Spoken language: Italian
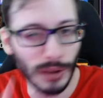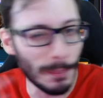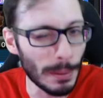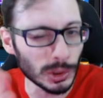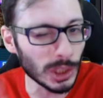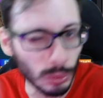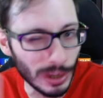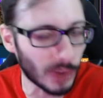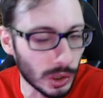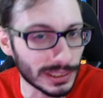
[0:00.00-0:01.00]
L'abbiamo usato
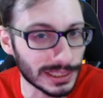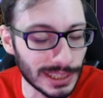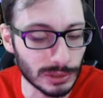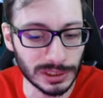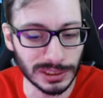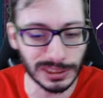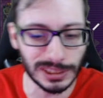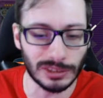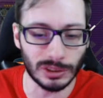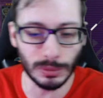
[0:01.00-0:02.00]
una volta Zeus in
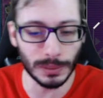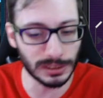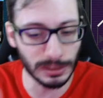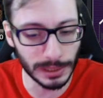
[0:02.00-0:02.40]
68 partite.